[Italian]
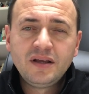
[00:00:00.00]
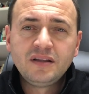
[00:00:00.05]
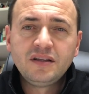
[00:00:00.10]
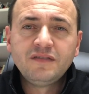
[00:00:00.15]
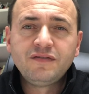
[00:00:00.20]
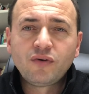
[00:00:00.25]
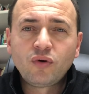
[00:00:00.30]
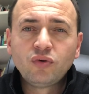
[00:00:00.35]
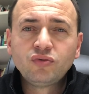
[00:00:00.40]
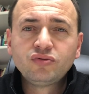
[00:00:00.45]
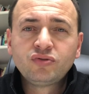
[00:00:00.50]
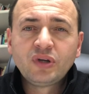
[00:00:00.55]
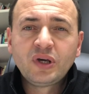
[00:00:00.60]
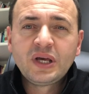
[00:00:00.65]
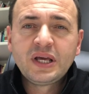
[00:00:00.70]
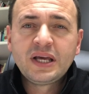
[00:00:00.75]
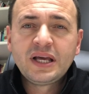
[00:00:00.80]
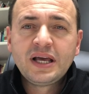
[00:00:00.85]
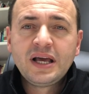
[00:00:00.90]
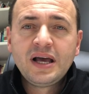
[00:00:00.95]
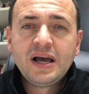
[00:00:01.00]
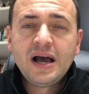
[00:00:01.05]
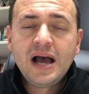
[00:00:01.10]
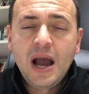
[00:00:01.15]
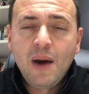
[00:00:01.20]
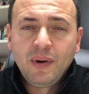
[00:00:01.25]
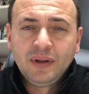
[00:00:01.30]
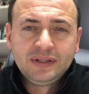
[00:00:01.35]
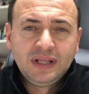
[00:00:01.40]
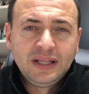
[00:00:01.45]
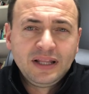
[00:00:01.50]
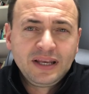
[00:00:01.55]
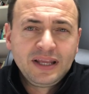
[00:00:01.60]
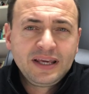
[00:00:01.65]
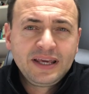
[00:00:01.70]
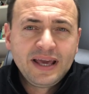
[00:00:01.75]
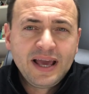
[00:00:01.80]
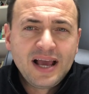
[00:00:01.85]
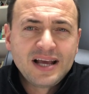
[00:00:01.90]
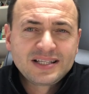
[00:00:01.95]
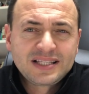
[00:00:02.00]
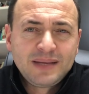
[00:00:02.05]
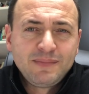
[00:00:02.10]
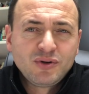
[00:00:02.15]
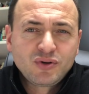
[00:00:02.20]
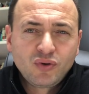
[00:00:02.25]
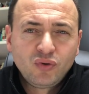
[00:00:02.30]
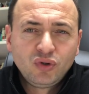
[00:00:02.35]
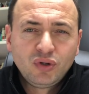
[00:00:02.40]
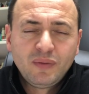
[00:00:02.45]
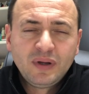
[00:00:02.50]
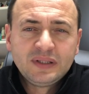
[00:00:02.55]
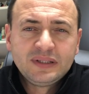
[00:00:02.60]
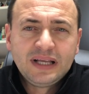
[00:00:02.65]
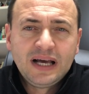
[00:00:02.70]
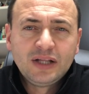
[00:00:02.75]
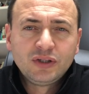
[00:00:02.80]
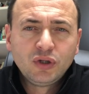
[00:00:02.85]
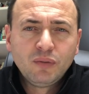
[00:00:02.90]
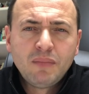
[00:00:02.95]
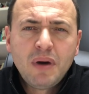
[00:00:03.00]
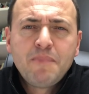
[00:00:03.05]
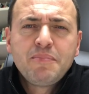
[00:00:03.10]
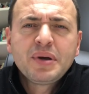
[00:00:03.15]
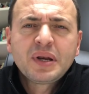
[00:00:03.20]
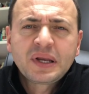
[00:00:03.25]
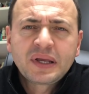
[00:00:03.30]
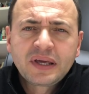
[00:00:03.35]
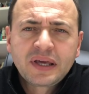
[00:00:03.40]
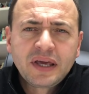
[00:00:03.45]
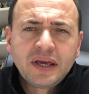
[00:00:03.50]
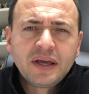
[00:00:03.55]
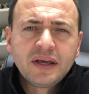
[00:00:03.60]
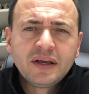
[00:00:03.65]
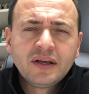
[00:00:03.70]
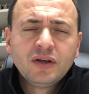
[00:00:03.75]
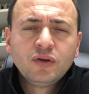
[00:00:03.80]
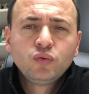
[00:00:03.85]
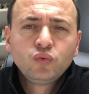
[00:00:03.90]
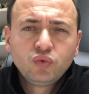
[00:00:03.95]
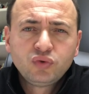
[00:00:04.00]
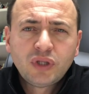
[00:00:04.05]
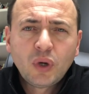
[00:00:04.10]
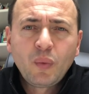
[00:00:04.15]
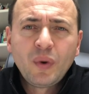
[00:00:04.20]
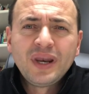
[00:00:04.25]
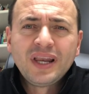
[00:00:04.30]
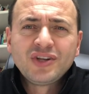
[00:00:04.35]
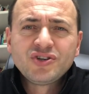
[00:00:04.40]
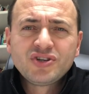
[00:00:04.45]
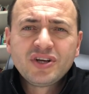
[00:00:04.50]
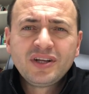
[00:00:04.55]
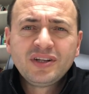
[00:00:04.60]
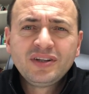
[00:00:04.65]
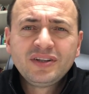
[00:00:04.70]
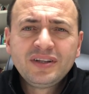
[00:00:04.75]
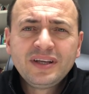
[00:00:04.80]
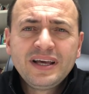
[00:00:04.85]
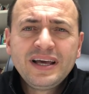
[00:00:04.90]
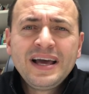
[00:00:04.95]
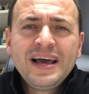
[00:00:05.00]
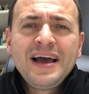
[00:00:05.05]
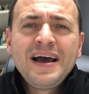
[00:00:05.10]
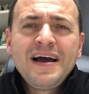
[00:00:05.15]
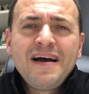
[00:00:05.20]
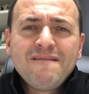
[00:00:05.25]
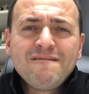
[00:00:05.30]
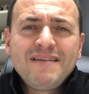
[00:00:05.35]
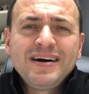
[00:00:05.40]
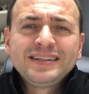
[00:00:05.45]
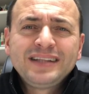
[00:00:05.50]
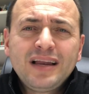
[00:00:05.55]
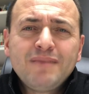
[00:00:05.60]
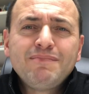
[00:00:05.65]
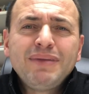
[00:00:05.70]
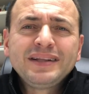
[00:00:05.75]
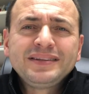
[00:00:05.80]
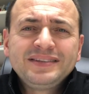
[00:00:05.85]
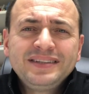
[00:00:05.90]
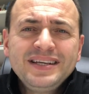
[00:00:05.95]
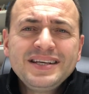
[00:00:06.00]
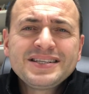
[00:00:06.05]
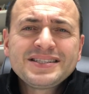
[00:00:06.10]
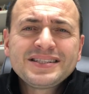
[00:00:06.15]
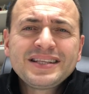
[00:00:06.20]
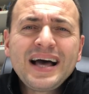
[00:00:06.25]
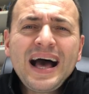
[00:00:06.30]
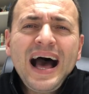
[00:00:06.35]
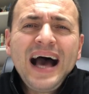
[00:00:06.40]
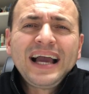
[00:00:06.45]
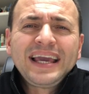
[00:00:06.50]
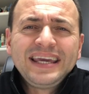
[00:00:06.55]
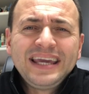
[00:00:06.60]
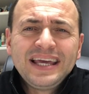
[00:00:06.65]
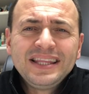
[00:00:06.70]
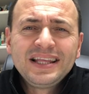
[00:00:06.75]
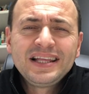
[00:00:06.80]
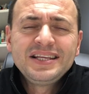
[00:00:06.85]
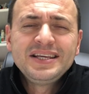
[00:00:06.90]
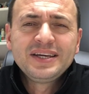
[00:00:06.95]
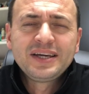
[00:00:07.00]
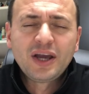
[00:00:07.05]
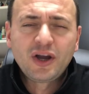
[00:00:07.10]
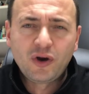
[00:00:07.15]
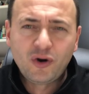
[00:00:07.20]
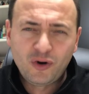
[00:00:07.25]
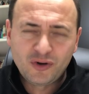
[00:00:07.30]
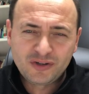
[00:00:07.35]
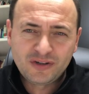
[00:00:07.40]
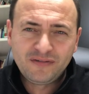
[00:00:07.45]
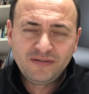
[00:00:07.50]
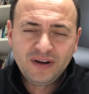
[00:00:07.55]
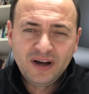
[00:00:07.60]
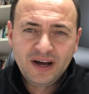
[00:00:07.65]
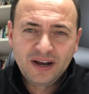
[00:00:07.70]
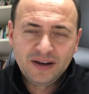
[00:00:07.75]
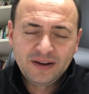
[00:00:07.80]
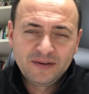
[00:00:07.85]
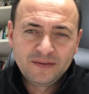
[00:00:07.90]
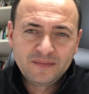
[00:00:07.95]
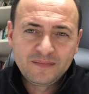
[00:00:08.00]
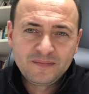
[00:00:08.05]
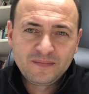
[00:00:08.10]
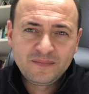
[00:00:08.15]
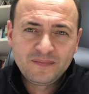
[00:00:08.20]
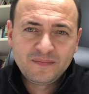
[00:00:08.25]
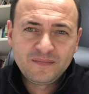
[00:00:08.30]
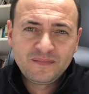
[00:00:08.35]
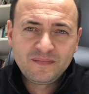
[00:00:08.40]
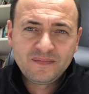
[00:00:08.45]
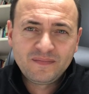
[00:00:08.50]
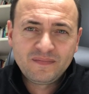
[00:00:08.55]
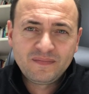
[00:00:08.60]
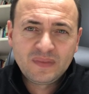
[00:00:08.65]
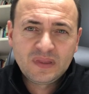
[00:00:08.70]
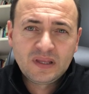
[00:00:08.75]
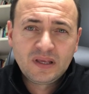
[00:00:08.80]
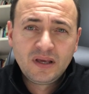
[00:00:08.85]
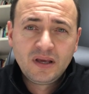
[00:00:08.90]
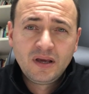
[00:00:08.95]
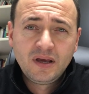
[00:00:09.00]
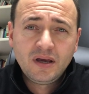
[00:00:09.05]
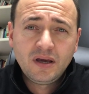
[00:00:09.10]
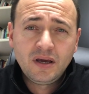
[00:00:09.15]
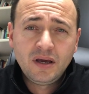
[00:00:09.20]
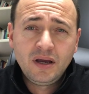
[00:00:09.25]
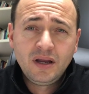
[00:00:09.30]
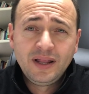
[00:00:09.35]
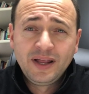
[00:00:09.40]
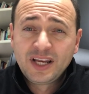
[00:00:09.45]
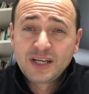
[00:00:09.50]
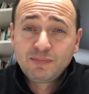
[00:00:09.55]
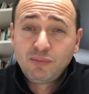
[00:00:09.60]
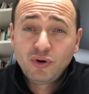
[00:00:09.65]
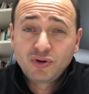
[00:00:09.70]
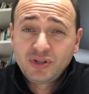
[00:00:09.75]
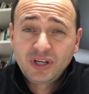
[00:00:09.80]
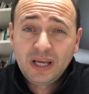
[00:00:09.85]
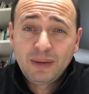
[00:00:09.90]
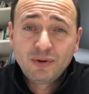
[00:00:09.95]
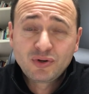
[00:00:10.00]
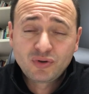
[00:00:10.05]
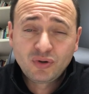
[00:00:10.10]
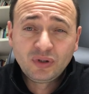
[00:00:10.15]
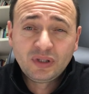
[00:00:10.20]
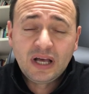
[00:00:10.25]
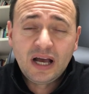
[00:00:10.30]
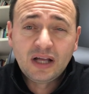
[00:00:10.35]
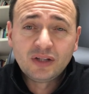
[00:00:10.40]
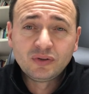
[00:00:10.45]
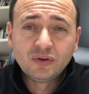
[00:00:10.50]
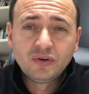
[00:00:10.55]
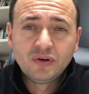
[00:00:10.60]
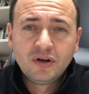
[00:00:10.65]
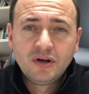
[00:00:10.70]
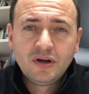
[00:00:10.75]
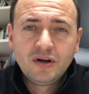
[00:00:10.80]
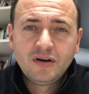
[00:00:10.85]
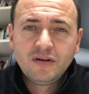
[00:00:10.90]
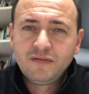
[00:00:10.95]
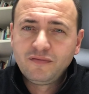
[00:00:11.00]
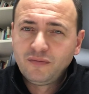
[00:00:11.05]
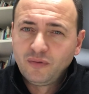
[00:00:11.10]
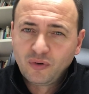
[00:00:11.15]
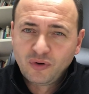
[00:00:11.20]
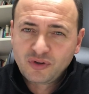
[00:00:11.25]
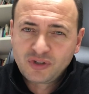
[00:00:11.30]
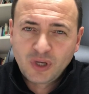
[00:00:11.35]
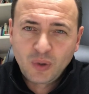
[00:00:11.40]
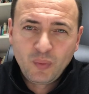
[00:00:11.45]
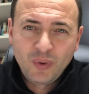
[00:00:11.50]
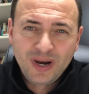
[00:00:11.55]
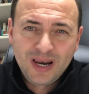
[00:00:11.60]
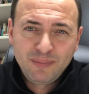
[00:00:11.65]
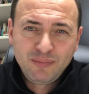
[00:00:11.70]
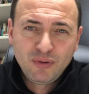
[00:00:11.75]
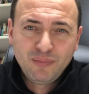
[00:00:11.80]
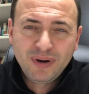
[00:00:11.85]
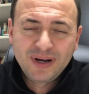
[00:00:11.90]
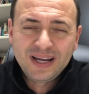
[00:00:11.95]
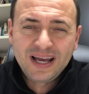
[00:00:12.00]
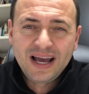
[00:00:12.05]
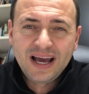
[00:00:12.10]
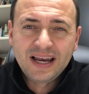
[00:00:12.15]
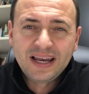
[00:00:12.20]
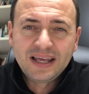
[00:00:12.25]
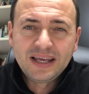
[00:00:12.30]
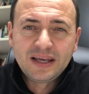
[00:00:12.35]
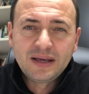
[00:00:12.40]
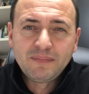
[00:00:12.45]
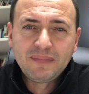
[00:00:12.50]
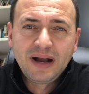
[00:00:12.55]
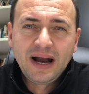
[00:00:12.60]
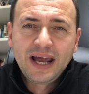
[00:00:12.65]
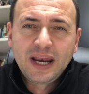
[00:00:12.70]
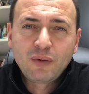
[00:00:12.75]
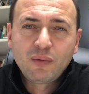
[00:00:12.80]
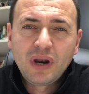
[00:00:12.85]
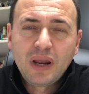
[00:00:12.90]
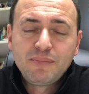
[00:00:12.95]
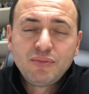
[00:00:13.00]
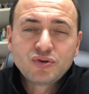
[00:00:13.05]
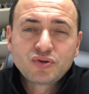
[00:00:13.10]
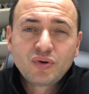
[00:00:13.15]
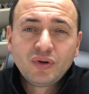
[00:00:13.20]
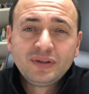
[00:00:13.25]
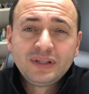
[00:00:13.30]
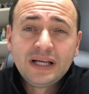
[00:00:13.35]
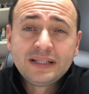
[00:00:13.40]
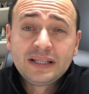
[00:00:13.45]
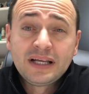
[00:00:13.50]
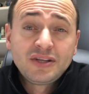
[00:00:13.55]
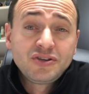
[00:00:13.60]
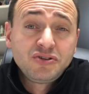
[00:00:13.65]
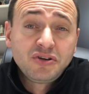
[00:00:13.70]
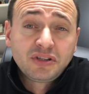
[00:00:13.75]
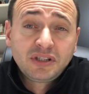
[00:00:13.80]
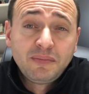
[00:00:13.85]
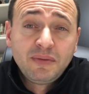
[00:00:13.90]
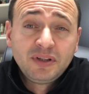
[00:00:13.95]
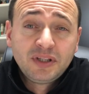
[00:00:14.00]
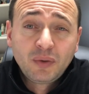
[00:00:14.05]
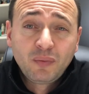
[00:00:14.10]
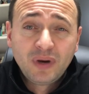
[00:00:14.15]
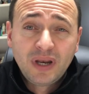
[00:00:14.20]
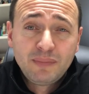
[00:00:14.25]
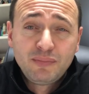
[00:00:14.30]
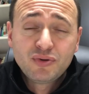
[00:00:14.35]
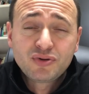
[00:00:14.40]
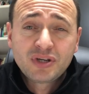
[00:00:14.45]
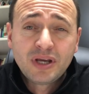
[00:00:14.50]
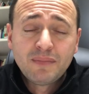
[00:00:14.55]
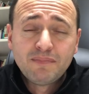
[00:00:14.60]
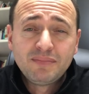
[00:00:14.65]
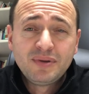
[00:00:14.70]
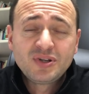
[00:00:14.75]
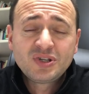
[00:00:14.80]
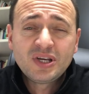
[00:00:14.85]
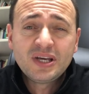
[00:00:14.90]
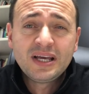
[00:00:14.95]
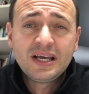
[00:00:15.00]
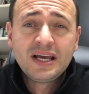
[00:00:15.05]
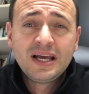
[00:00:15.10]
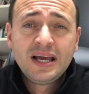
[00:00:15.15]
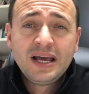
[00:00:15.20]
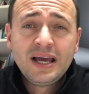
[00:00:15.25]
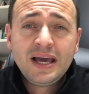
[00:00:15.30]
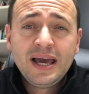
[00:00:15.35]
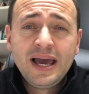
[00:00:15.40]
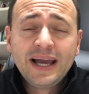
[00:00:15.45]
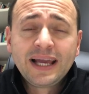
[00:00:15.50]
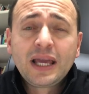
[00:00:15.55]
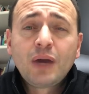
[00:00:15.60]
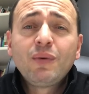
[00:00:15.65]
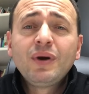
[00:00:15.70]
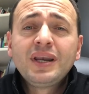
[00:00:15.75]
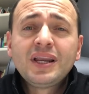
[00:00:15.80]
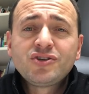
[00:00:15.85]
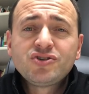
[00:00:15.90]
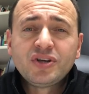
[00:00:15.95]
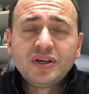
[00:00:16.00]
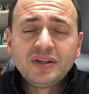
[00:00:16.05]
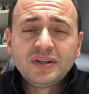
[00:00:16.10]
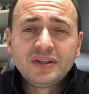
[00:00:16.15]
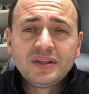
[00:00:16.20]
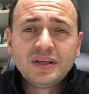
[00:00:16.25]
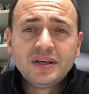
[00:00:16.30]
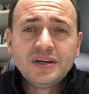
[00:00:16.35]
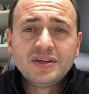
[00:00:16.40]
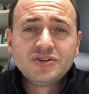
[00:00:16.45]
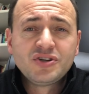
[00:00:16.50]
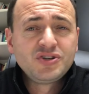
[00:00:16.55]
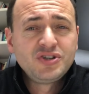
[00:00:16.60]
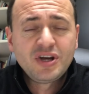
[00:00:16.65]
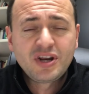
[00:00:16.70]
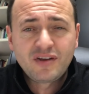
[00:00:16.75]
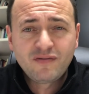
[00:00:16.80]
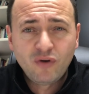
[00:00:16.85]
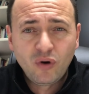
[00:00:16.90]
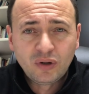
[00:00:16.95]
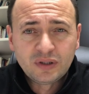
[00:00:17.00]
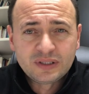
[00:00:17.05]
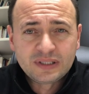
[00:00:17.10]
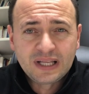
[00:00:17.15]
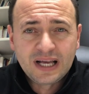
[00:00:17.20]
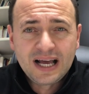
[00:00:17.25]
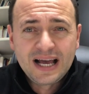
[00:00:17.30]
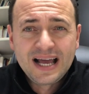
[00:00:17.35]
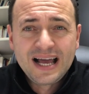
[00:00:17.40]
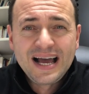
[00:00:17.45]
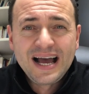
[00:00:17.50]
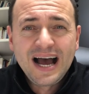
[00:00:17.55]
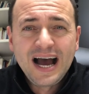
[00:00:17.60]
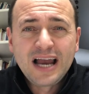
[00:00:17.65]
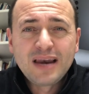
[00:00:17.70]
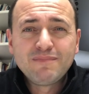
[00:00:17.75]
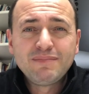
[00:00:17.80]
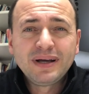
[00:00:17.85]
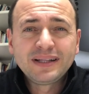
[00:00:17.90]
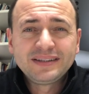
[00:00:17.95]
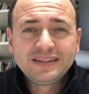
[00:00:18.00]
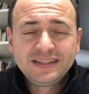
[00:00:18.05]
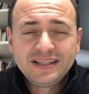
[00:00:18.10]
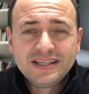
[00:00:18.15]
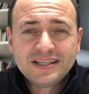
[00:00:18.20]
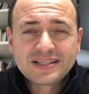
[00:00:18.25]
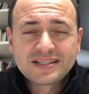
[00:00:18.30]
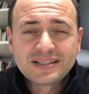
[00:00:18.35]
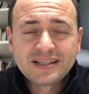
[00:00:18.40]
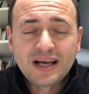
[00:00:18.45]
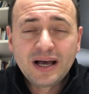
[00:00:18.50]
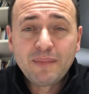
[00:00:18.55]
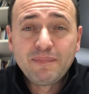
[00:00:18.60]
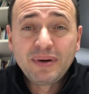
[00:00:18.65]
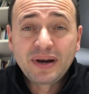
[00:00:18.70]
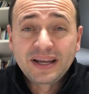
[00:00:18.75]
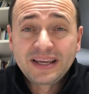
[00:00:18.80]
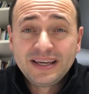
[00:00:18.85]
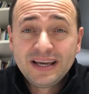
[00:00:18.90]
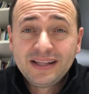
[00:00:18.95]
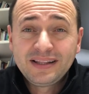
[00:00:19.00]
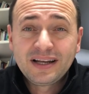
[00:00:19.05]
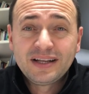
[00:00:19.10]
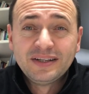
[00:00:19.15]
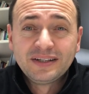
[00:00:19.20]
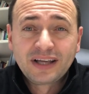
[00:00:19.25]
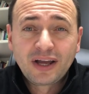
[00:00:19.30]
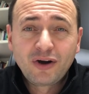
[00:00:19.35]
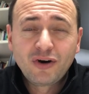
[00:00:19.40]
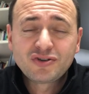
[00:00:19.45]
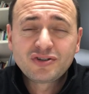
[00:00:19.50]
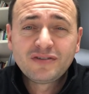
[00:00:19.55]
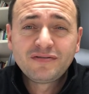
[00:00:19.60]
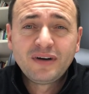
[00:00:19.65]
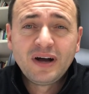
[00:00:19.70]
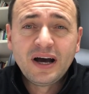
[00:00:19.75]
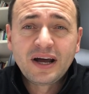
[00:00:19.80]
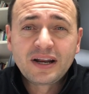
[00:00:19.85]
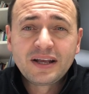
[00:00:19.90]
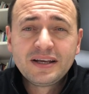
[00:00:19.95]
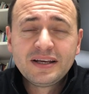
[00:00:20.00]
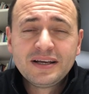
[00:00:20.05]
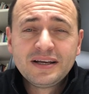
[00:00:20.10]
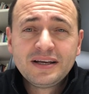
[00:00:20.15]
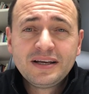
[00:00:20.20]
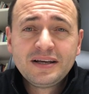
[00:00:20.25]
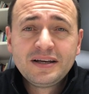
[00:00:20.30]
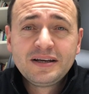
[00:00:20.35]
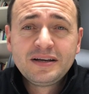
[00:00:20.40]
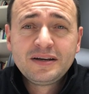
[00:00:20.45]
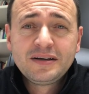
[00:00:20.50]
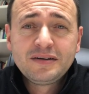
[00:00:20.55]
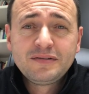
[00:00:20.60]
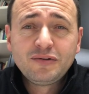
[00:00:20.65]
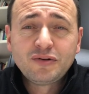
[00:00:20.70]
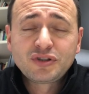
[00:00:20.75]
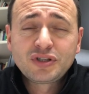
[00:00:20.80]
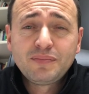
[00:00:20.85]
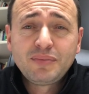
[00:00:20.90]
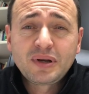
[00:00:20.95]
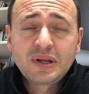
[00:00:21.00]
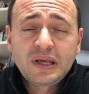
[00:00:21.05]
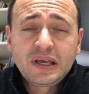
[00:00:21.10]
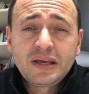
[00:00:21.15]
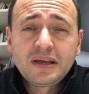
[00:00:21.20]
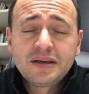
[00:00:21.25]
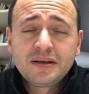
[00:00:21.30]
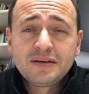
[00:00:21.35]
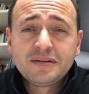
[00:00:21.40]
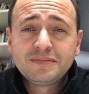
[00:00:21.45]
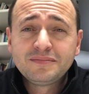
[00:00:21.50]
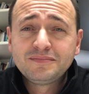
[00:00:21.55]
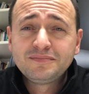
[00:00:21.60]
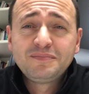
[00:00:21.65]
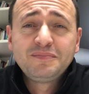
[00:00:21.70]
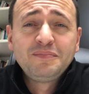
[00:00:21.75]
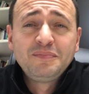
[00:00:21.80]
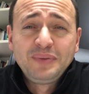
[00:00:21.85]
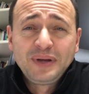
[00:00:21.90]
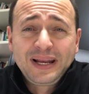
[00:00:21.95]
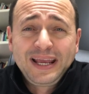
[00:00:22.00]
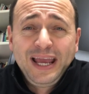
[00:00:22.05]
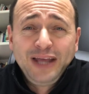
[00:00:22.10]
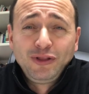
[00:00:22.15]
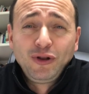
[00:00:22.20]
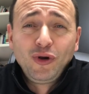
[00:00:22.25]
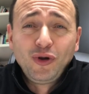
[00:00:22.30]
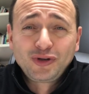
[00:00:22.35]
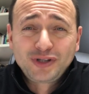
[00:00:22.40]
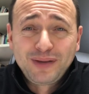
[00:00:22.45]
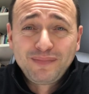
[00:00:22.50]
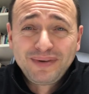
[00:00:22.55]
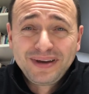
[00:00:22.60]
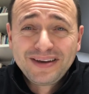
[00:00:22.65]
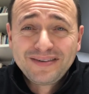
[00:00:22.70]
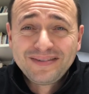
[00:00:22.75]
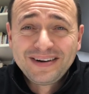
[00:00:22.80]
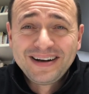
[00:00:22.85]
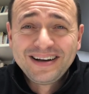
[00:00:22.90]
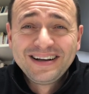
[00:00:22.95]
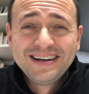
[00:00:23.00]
Di fronte a una tale richiesta mi sono domandato ma perché tutta quella gente va dal Battista a chiedergli che cosa fare? E la risposta che mi sono dato, forse quella più banale, magari quella più scontata, certamente quella più semplice, è che quella gente si sia rivolta al Battista per chiedergli che cosa fare, forse perché, perché non lo sapeva,